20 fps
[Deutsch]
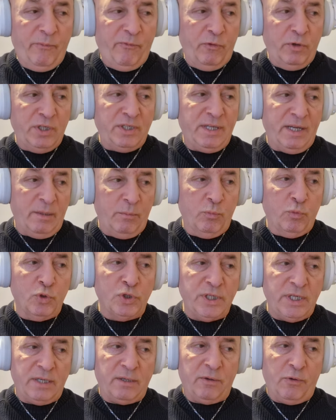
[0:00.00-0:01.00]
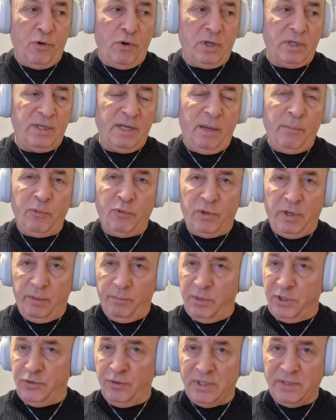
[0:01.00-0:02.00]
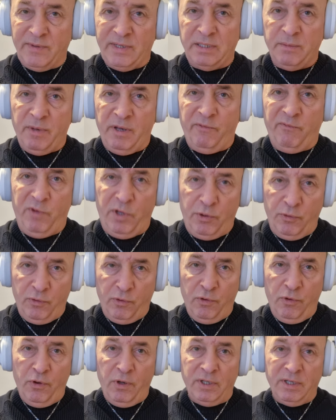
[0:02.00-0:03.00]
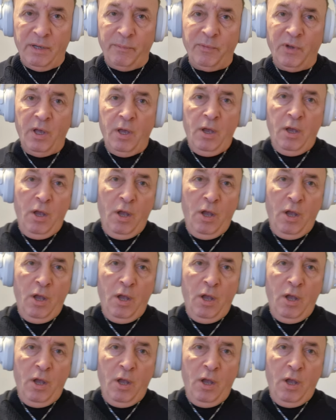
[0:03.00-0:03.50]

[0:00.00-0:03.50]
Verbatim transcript: obwohl ich da Musik gehört habe oder beziehungsweise mein Video gehört habe.